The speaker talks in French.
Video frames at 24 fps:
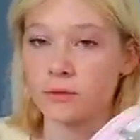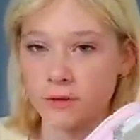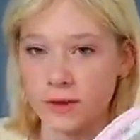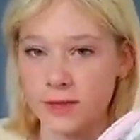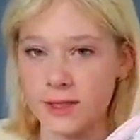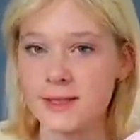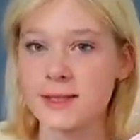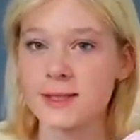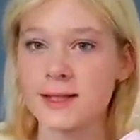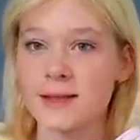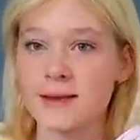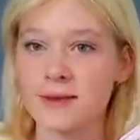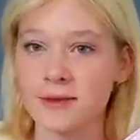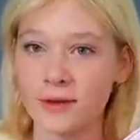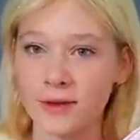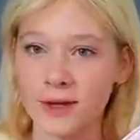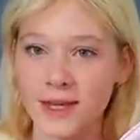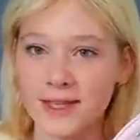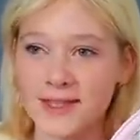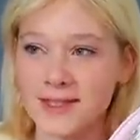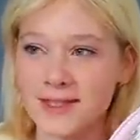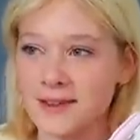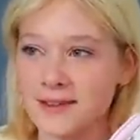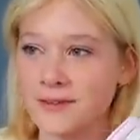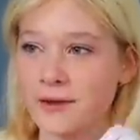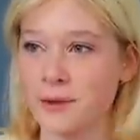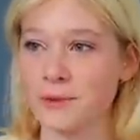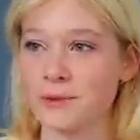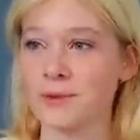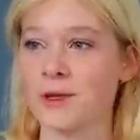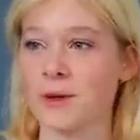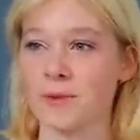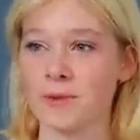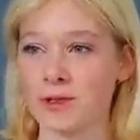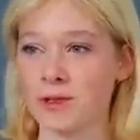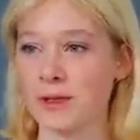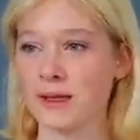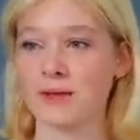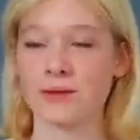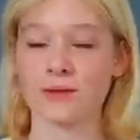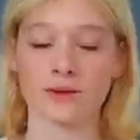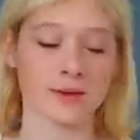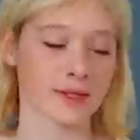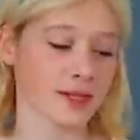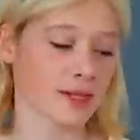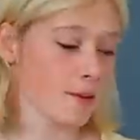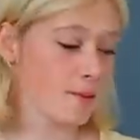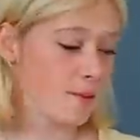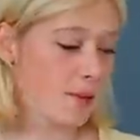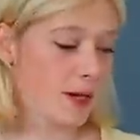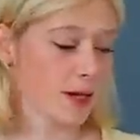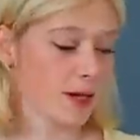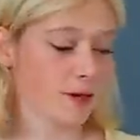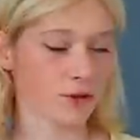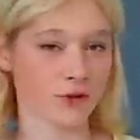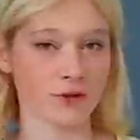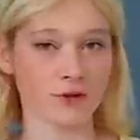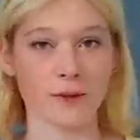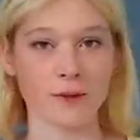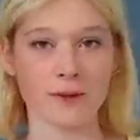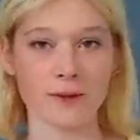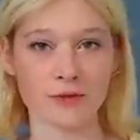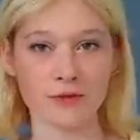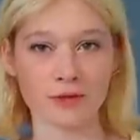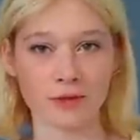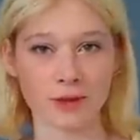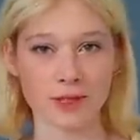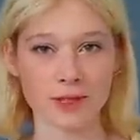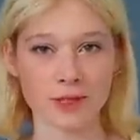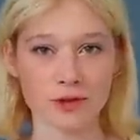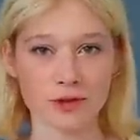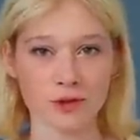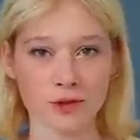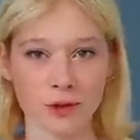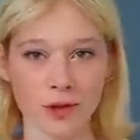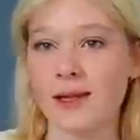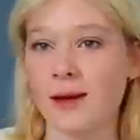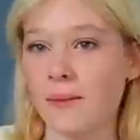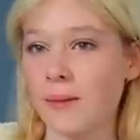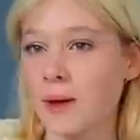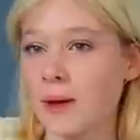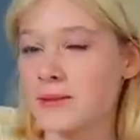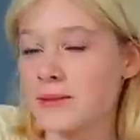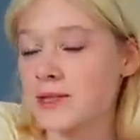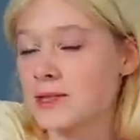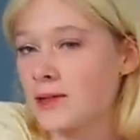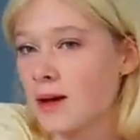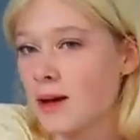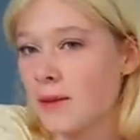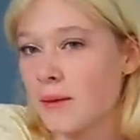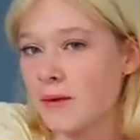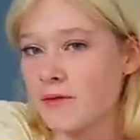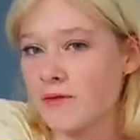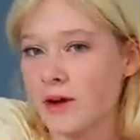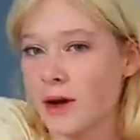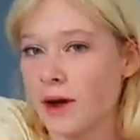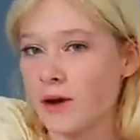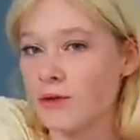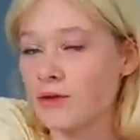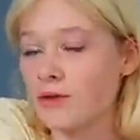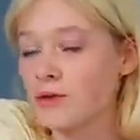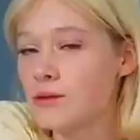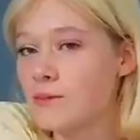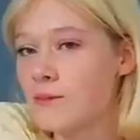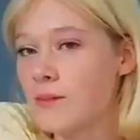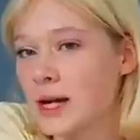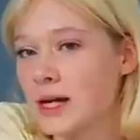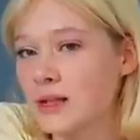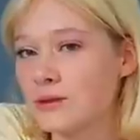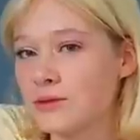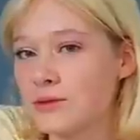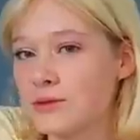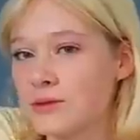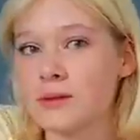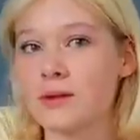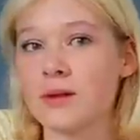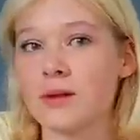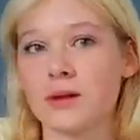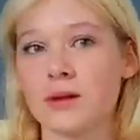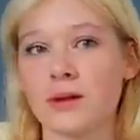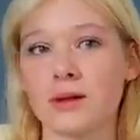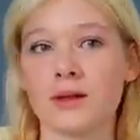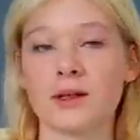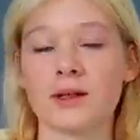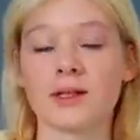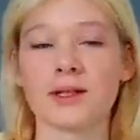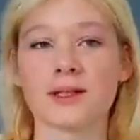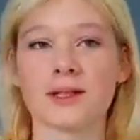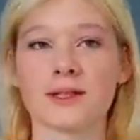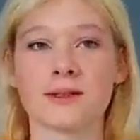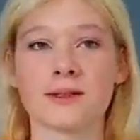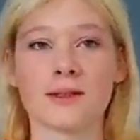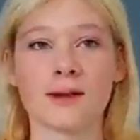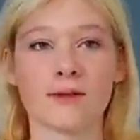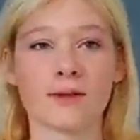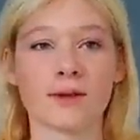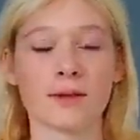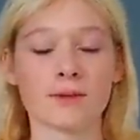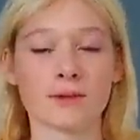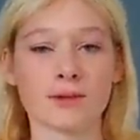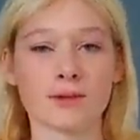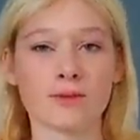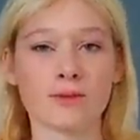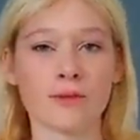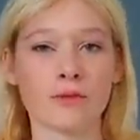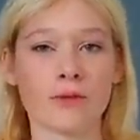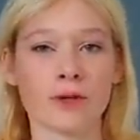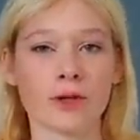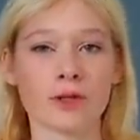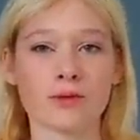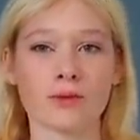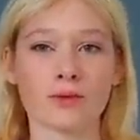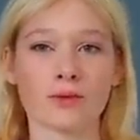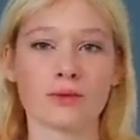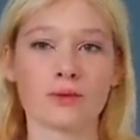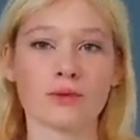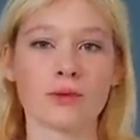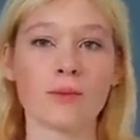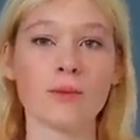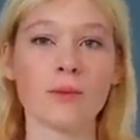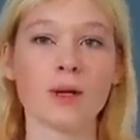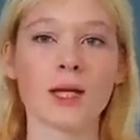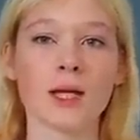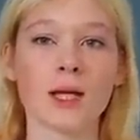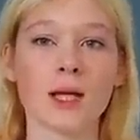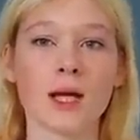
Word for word: On va essayer d'être organisé. Vraiment, j'ai l'impression d'être en CP quand je fais mes fournitures. Hier, ma petite elle m'a fait un haul back to school. Euh, j'avais l'impression de me voir sur YouTube.